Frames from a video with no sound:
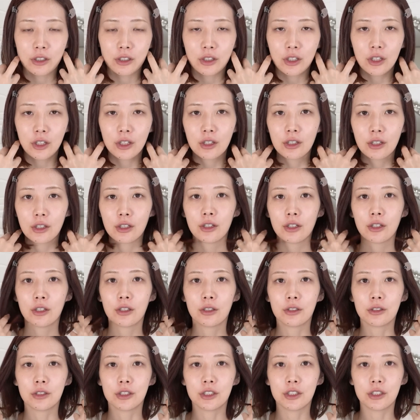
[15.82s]
き
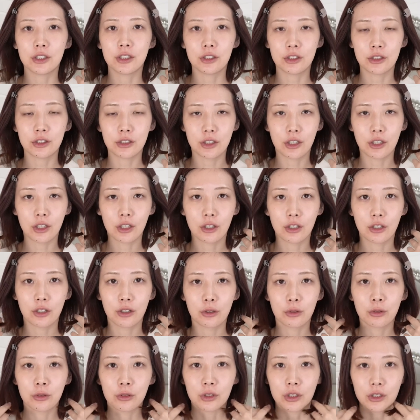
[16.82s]
にして
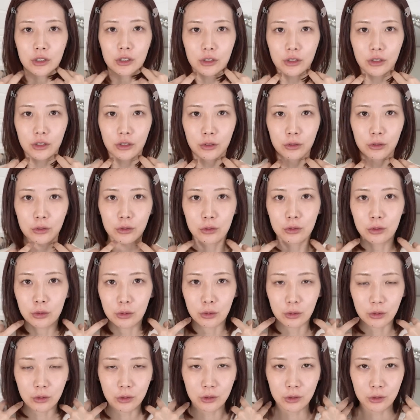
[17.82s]
るんですけど、ちょっ
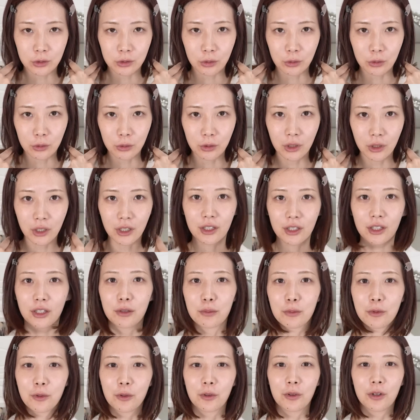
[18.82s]
と外羽
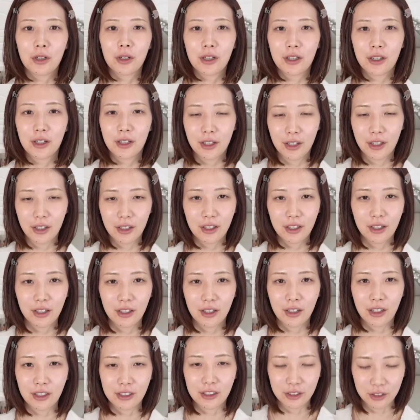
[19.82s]
も
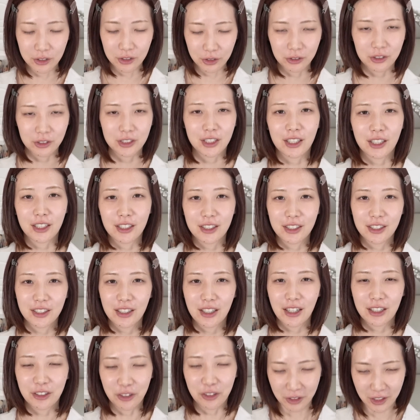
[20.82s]
初挑戦
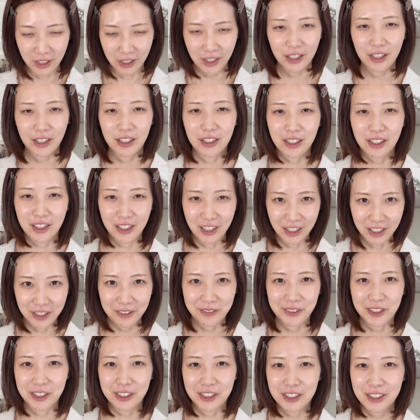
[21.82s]
後でやってい
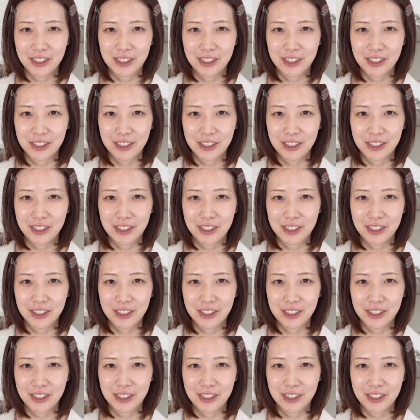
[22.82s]
きま